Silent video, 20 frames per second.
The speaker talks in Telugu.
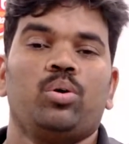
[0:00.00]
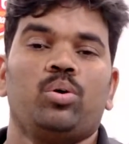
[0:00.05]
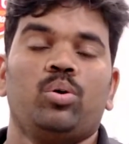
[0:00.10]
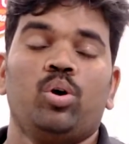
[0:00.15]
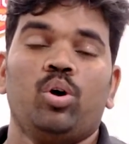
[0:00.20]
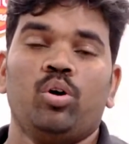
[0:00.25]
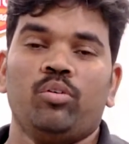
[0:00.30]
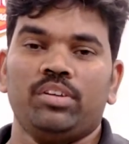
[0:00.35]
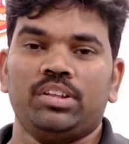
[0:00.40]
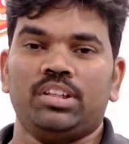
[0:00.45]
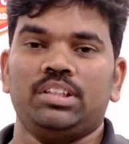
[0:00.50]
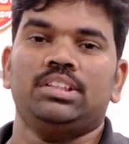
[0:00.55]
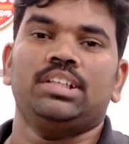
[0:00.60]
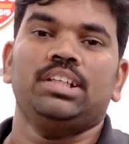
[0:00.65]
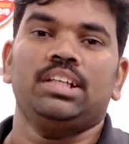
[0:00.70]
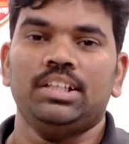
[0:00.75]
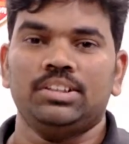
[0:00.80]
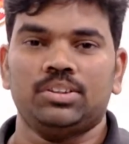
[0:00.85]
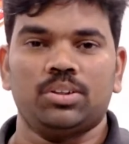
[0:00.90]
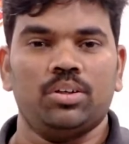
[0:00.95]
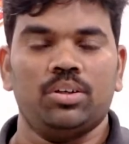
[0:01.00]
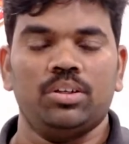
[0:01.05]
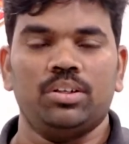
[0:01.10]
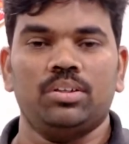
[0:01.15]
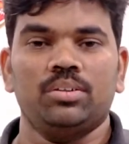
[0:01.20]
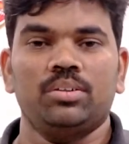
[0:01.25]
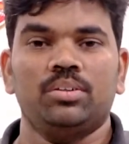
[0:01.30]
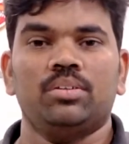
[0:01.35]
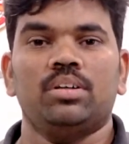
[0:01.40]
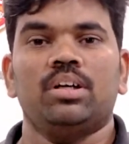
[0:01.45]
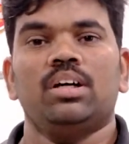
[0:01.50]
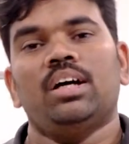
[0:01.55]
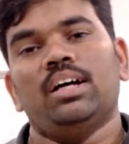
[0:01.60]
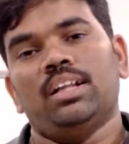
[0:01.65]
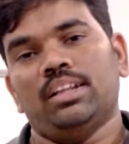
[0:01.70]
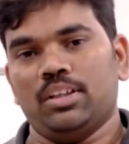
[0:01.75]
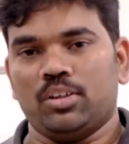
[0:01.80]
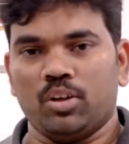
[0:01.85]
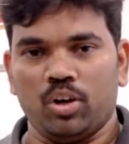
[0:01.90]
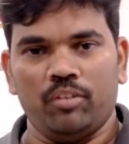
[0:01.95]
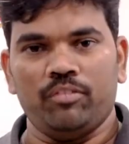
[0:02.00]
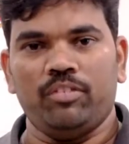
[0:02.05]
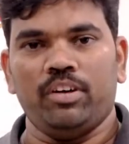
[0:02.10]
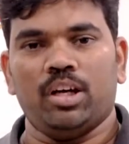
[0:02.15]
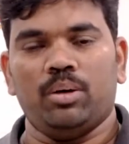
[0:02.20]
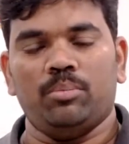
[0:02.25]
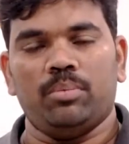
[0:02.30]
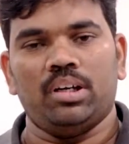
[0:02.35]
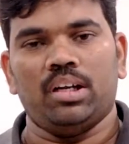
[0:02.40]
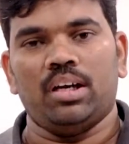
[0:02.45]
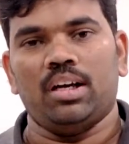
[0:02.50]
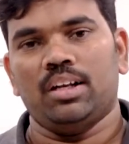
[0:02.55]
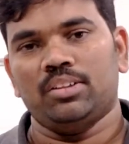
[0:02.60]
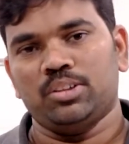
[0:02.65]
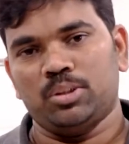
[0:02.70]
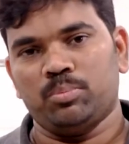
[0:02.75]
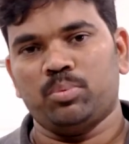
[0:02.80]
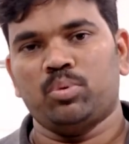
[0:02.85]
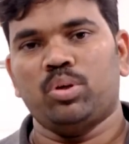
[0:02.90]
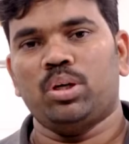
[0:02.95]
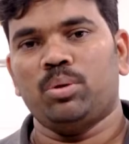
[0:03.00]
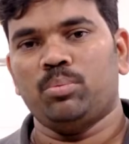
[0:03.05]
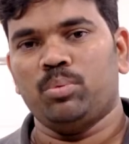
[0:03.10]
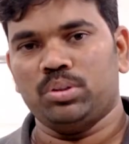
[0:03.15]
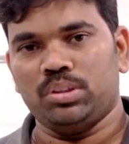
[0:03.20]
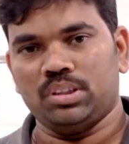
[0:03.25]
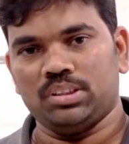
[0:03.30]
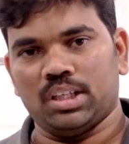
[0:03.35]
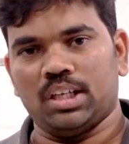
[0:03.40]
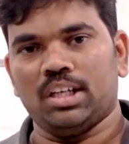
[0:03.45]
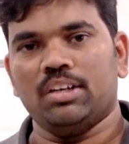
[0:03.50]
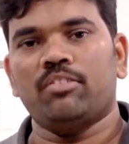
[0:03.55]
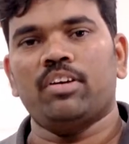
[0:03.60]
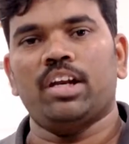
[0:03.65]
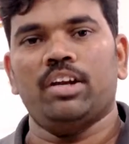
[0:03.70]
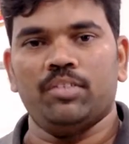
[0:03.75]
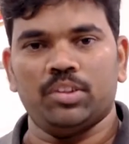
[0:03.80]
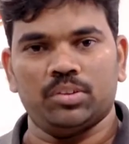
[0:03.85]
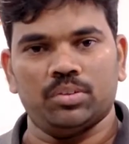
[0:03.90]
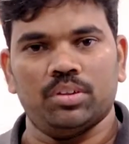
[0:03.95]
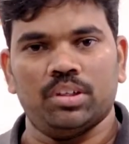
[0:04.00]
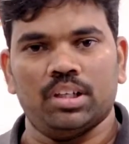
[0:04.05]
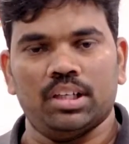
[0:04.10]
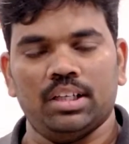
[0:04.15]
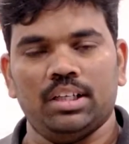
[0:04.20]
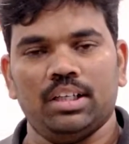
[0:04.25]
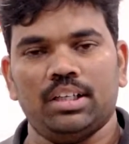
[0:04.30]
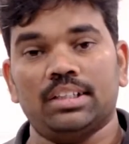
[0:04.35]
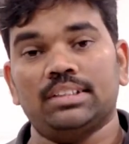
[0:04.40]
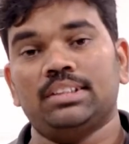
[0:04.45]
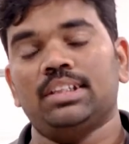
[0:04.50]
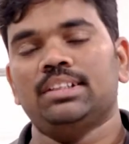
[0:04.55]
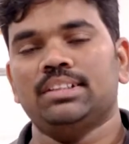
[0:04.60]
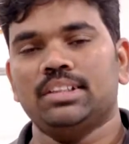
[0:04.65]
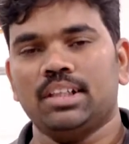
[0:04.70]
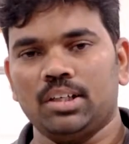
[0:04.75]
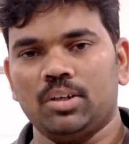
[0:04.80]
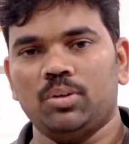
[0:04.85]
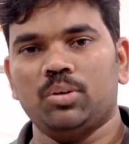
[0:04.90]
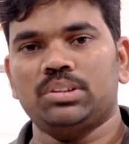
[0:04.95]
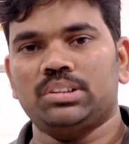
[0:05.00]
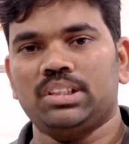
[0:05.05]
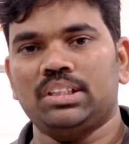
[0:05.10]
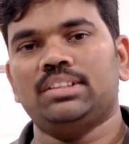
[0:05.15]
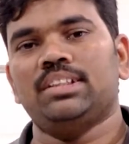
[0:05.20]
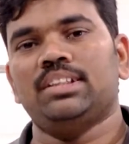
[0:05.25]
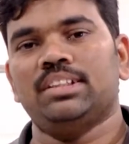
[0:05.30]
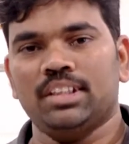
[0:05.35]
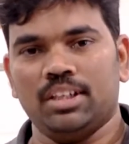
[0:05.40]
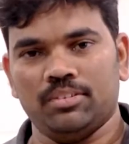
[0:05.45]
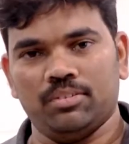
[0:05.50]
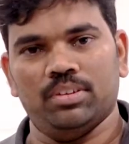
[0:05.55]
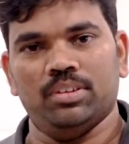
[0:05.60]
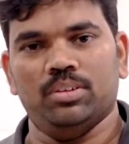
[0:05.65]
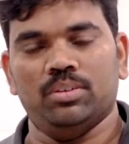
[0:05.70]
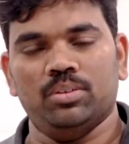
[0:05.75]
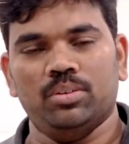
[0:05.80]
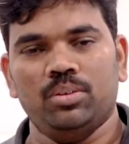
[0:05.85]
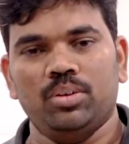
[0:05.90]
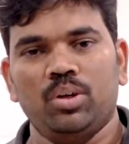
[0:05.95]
గో విత్ చిల్లీ సాల్ట్ ద కాఫీ ఆల్మండ్ అలా చెప్పుకుంటూ పోతే చాలా ఫ్లేవర్స్ ఉన్నాయి ఇక సీజనల్లో వస్తే సీతాఫల్